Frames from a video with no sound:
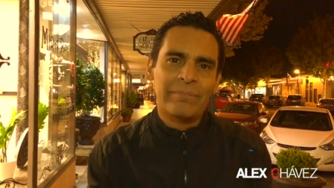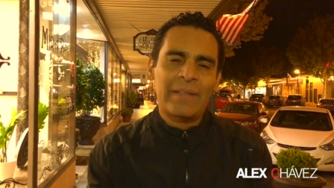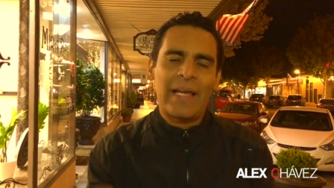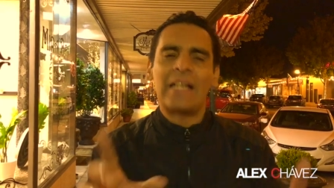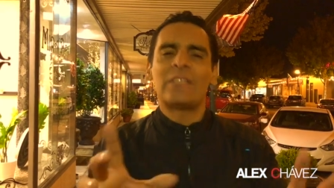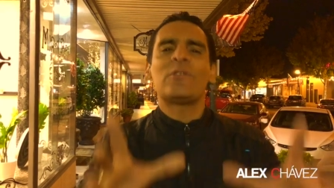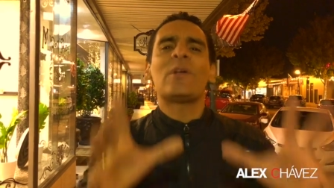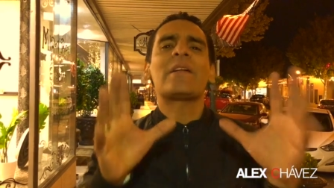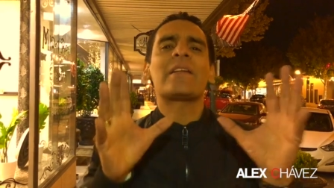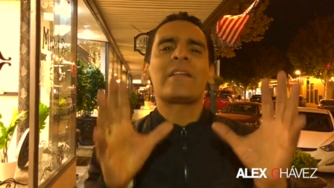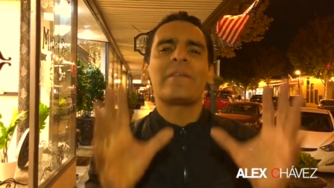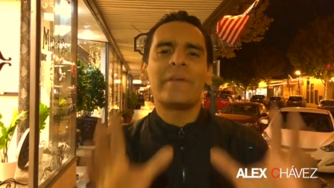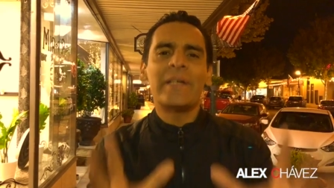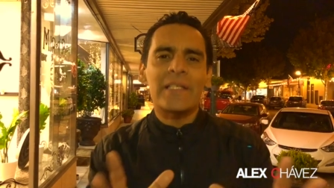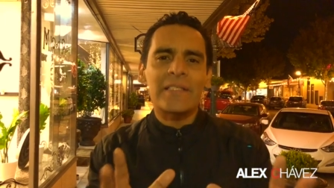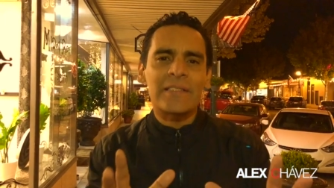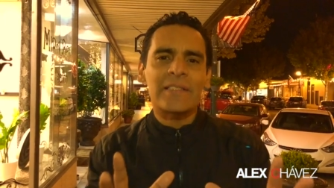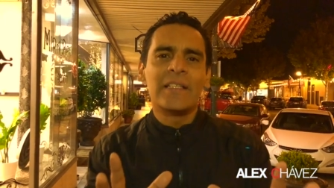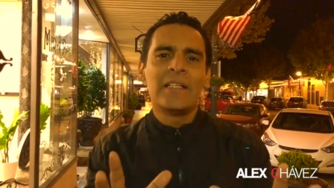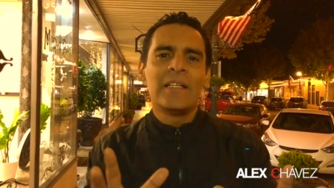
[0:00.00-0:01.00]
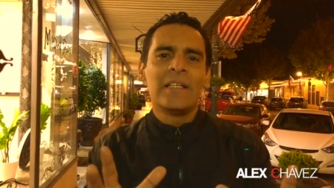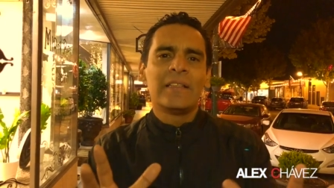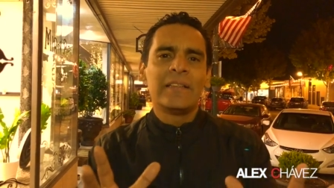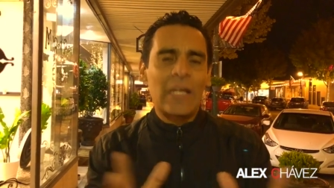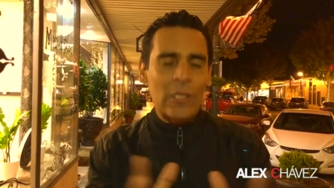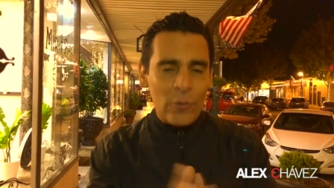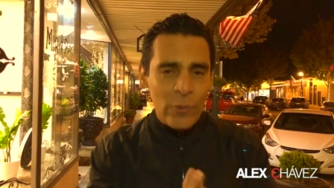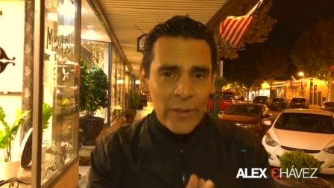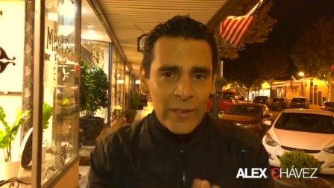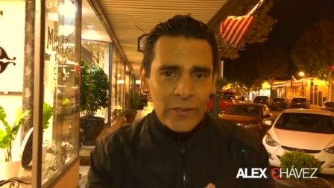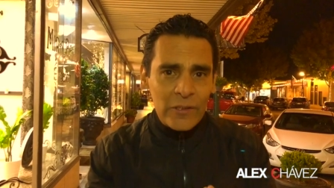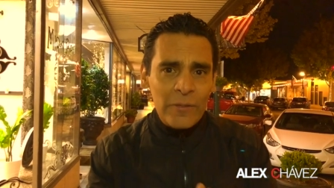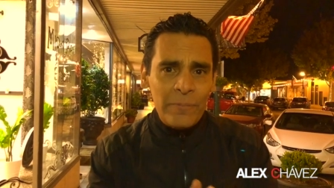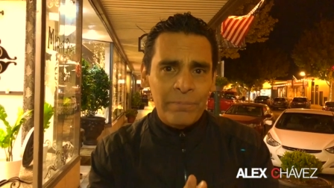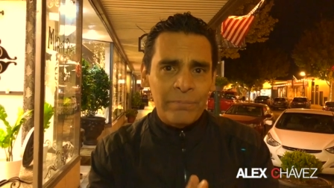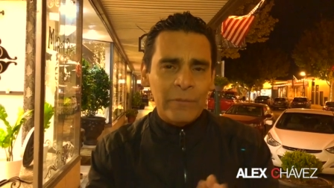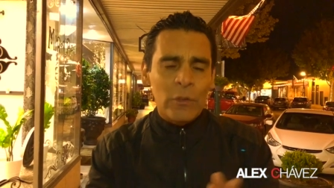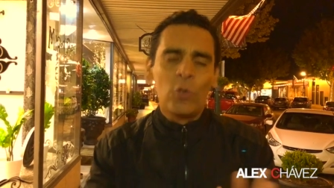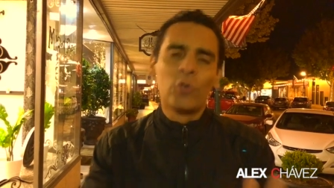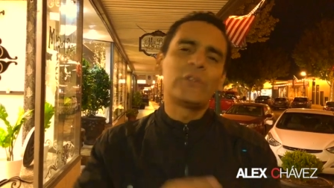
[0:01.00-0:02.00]
Hazlo al revés, ¿de acuerdo?
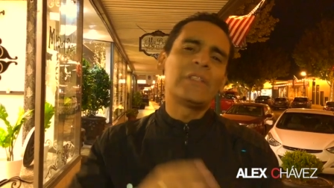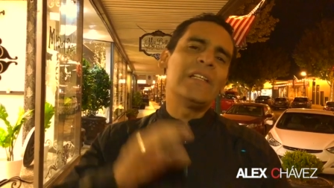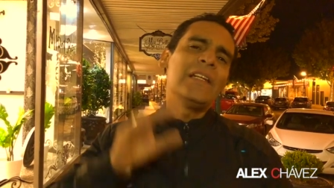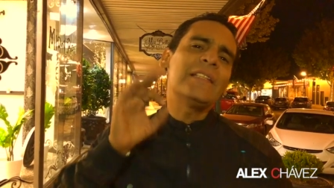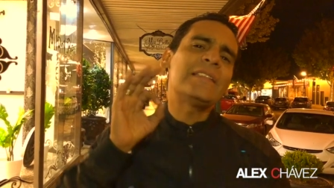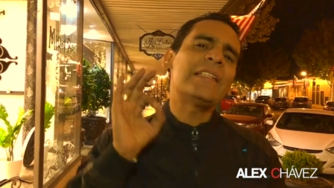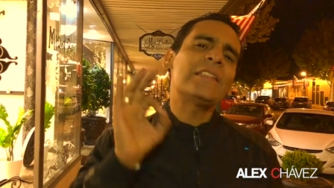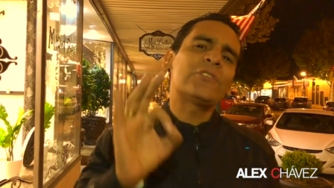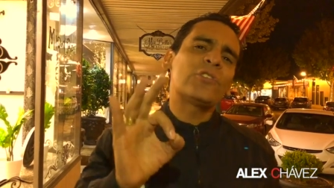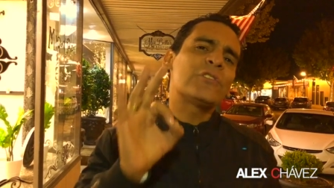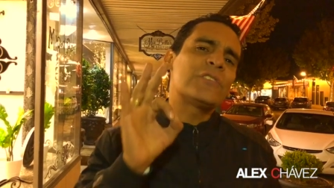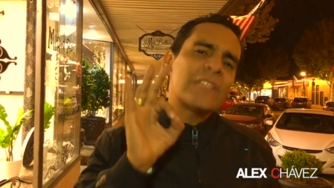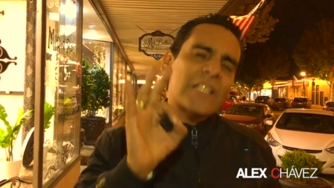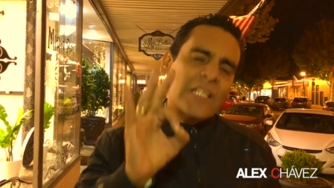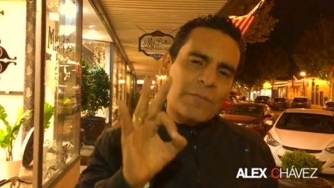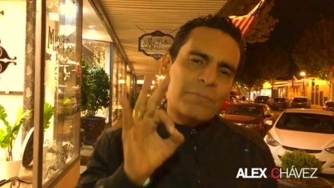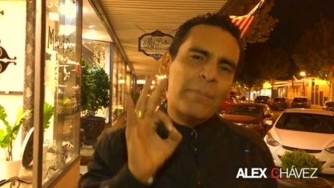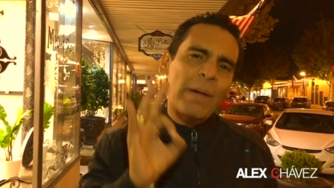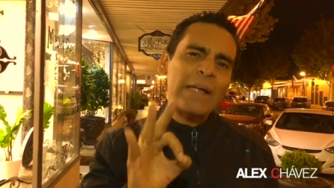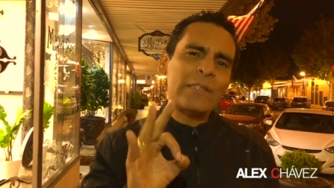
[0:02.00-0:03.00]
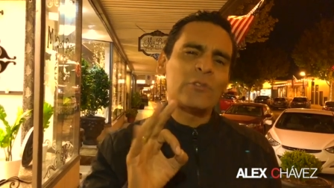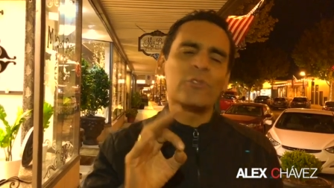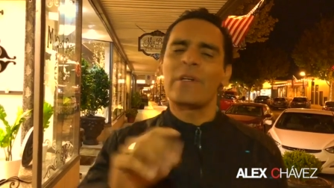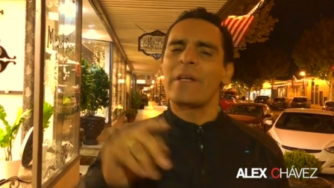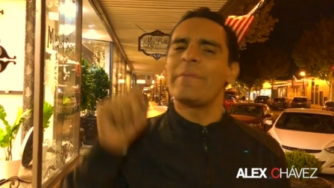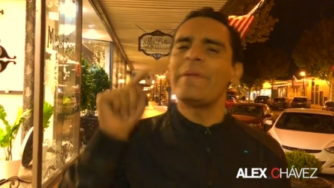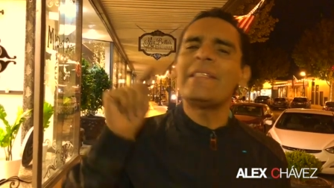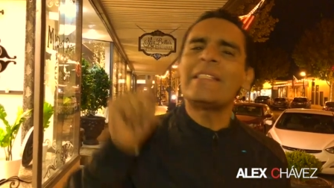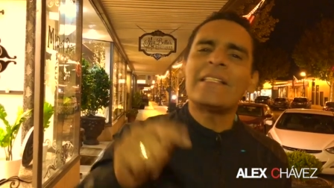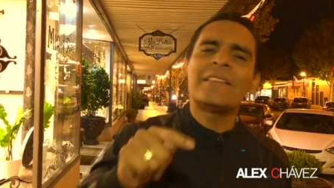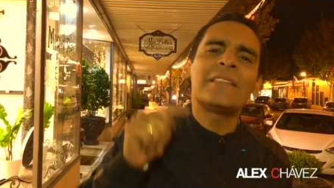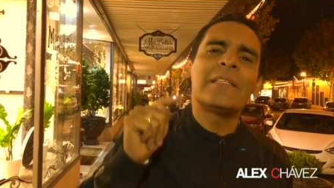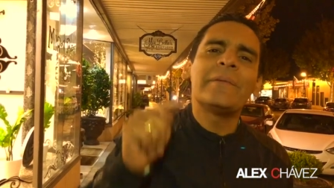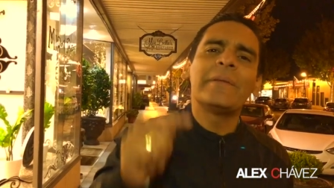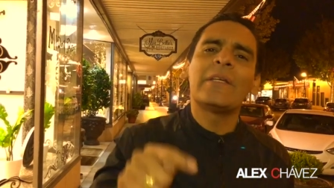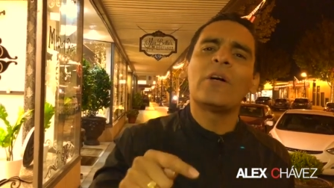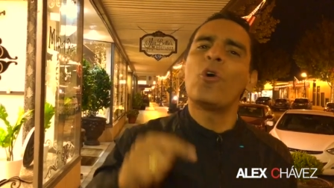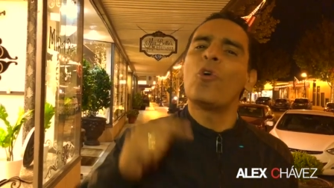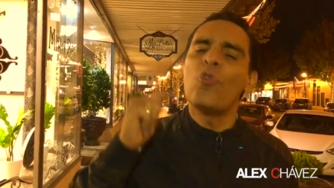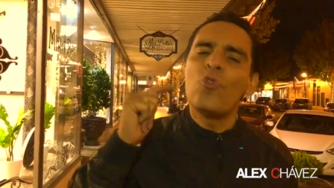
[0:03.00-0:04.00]
Utiliza estos tres pasos, revisa este
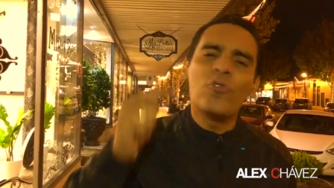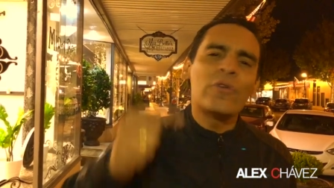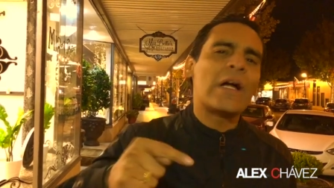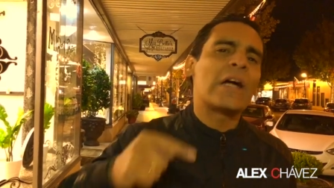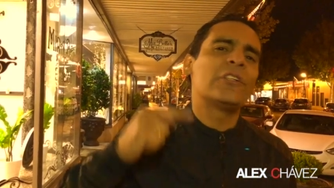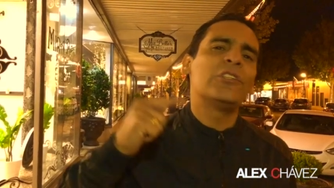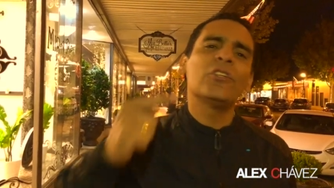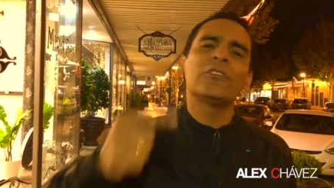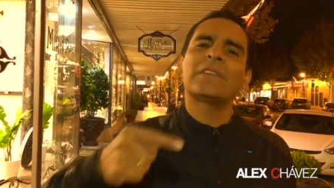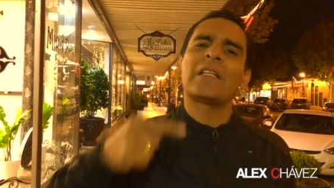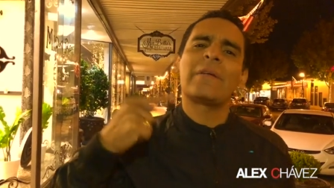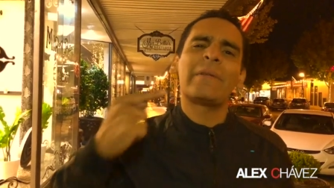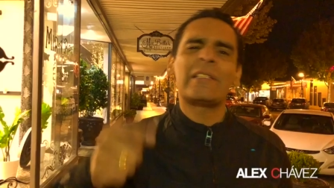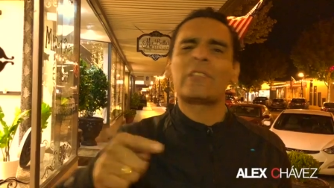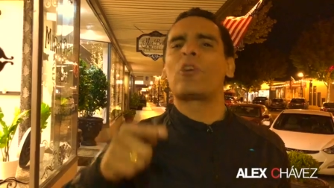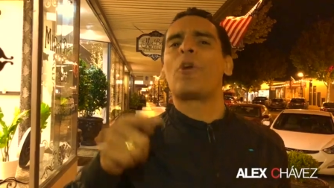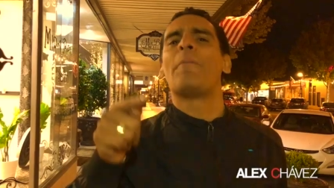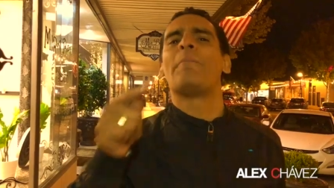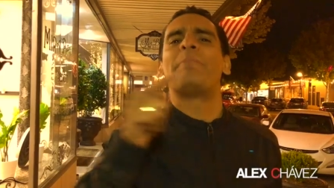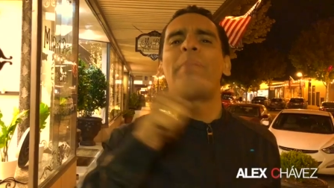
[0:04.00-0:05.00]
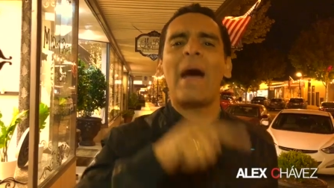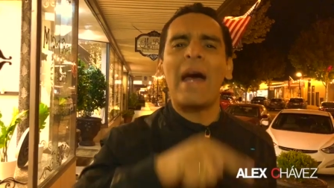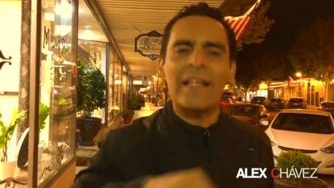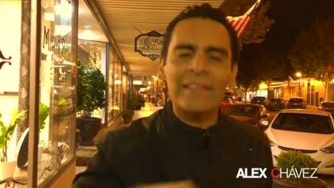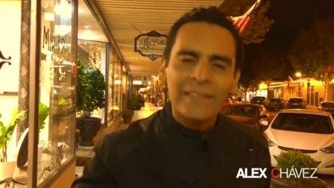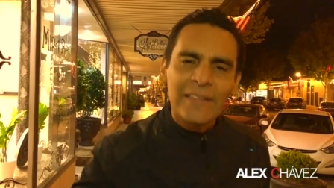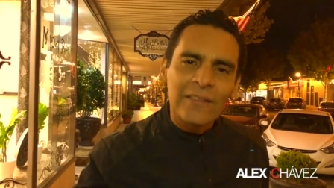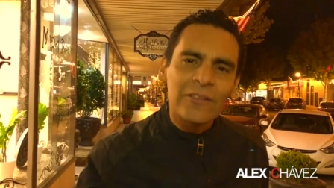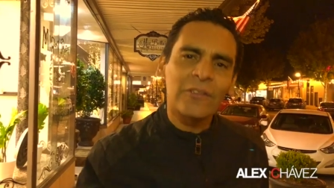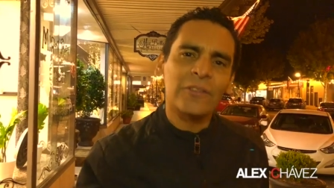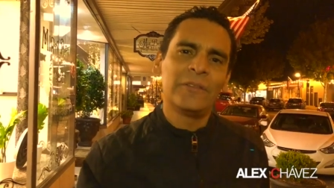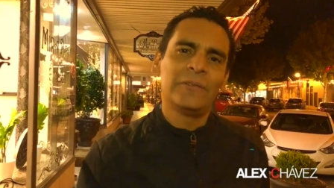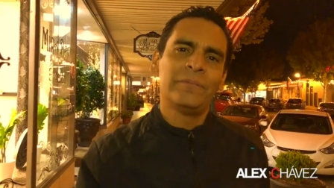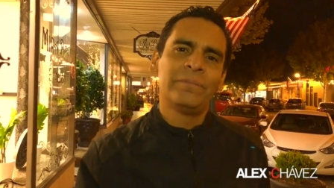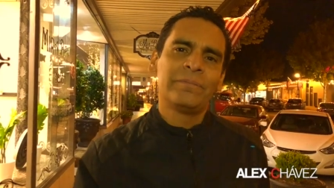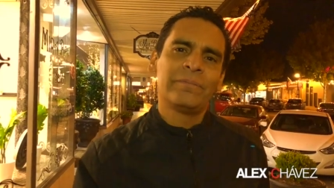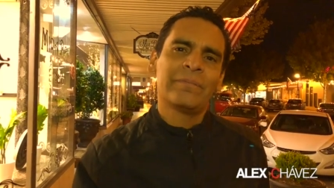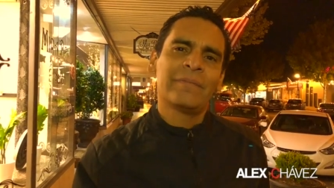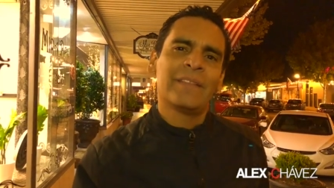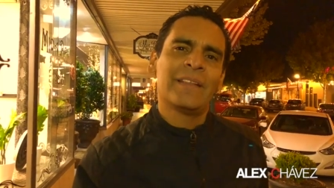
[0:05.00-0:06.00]
video una y otra vez, compártelo.
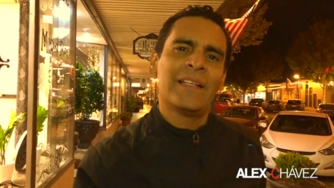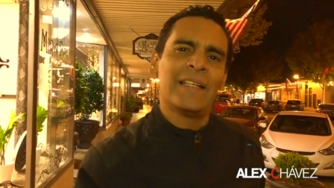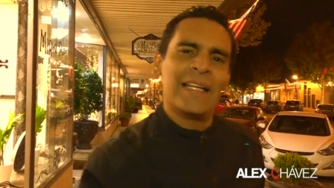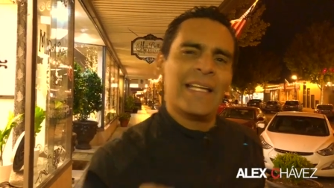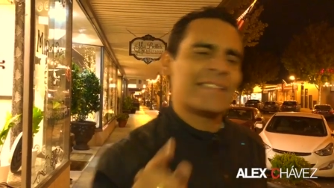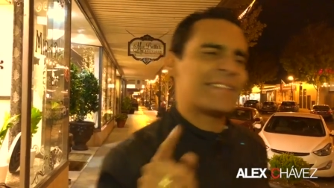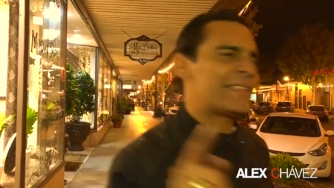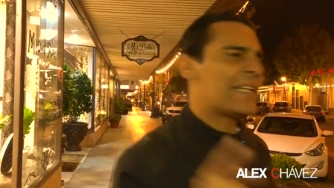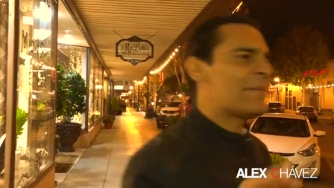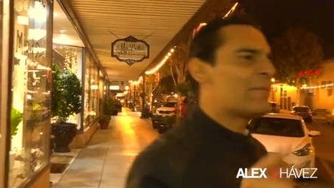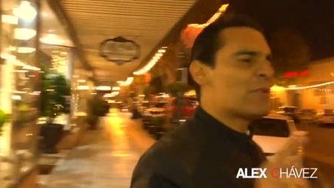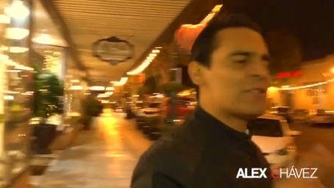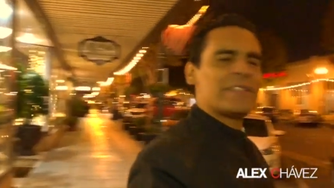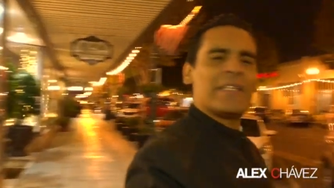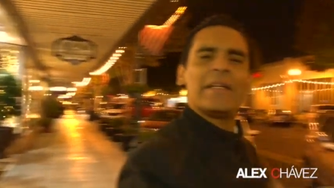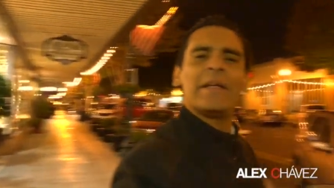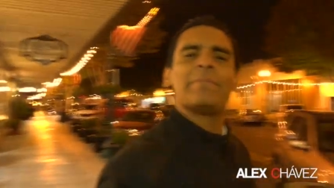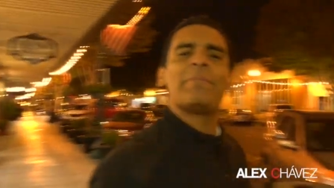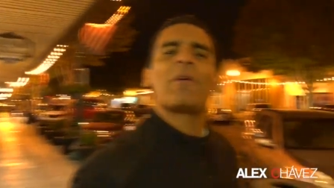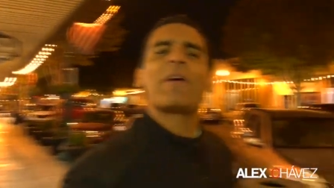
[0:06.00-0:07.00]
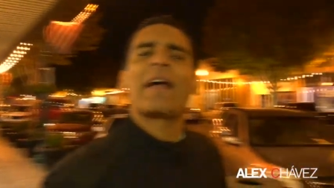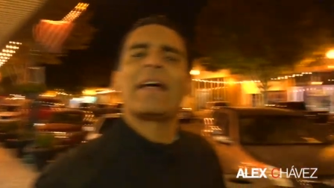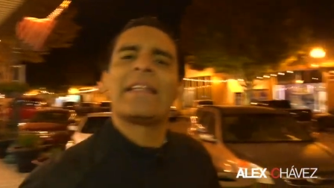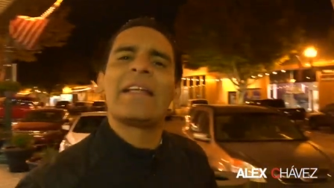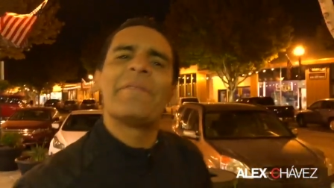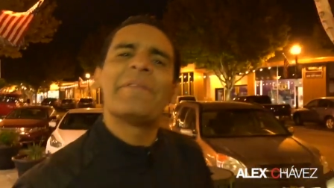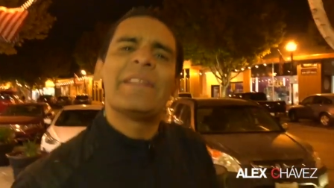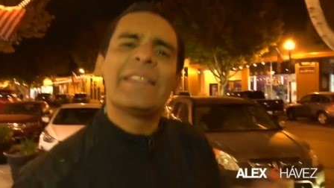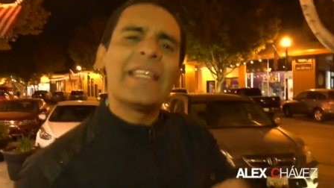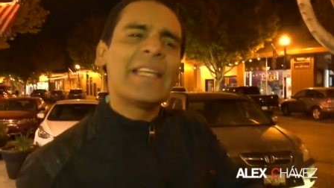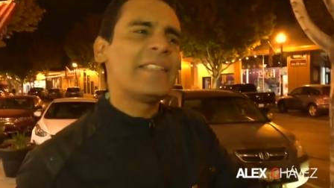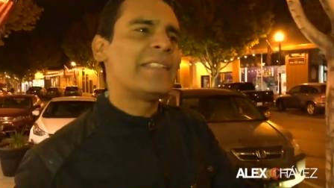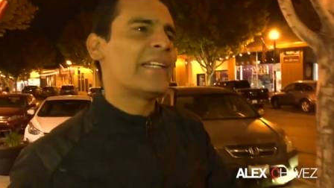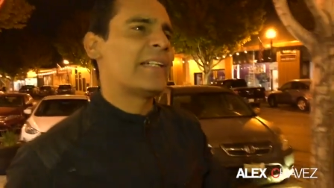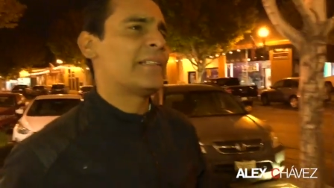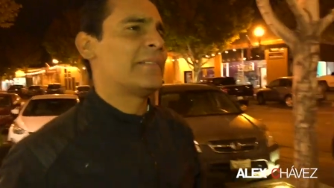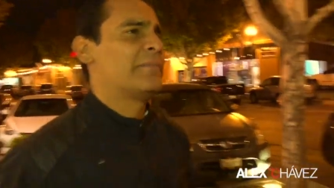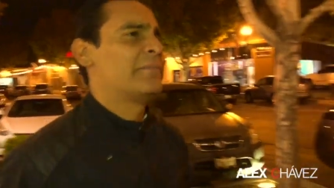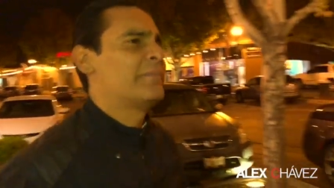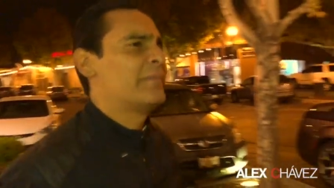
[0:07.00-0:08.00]
Estamos en época navideña.